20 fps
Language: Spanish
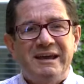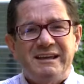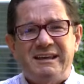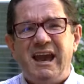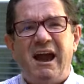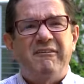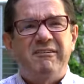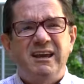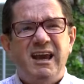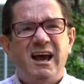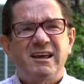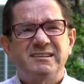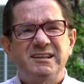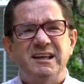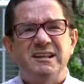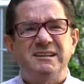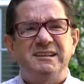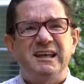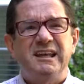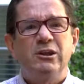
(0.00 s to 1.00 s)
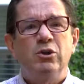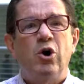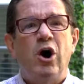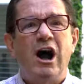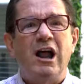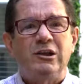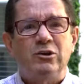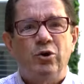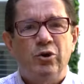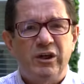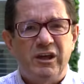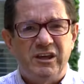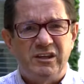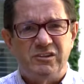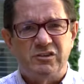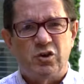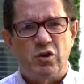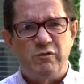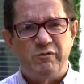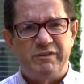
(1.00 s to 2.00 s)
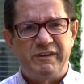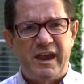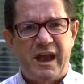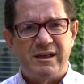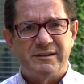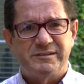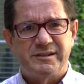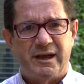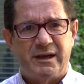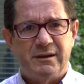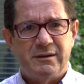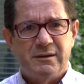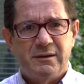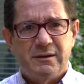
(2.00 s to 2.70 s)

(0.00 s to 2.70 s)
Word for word: que había sentido algo de desconfianza,